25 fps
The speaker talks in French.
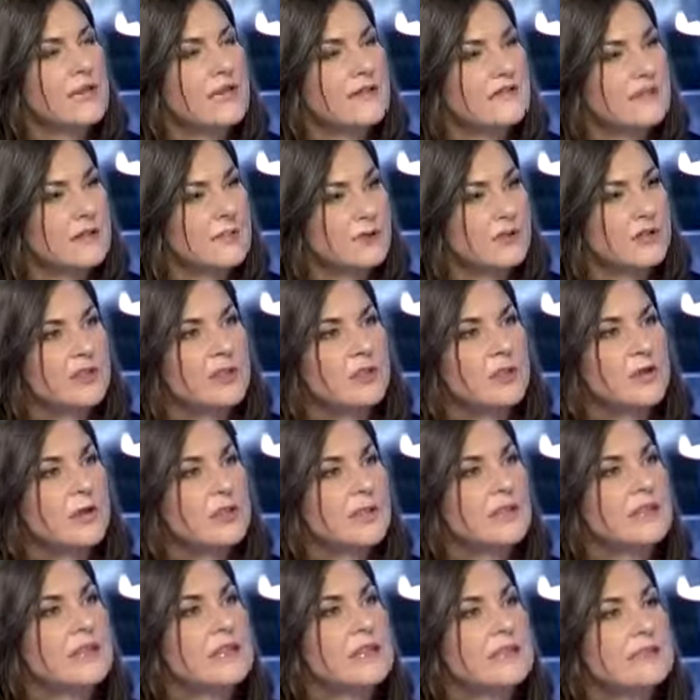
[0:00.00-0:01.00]
Ça veut dire que
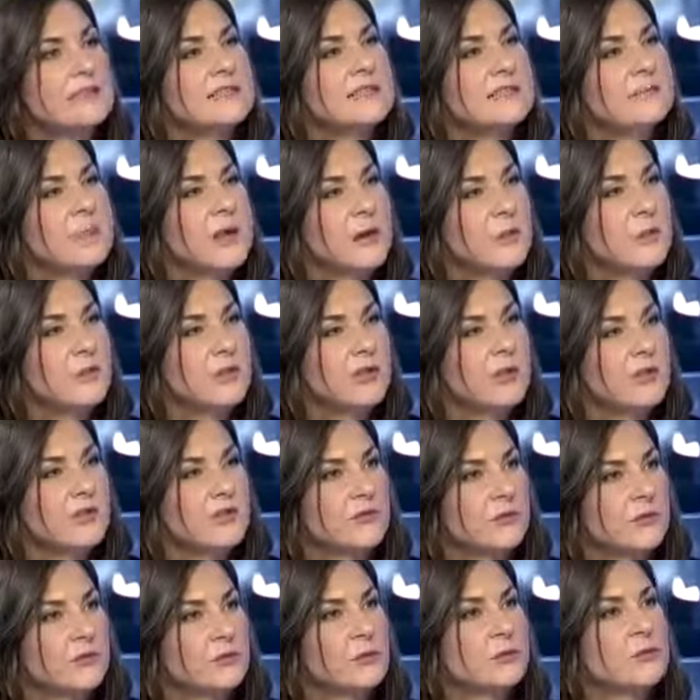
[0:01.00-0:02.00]
les,
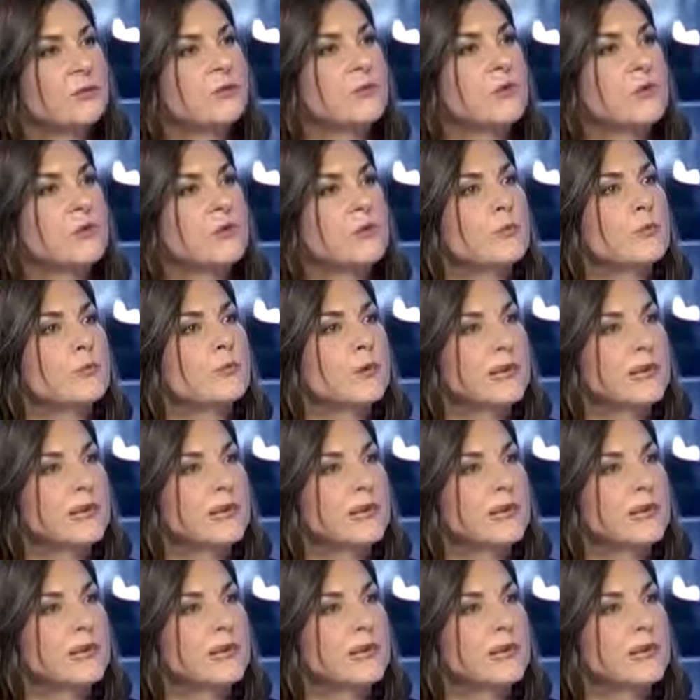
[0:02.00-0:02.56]
cybermenaces sont de plus en plus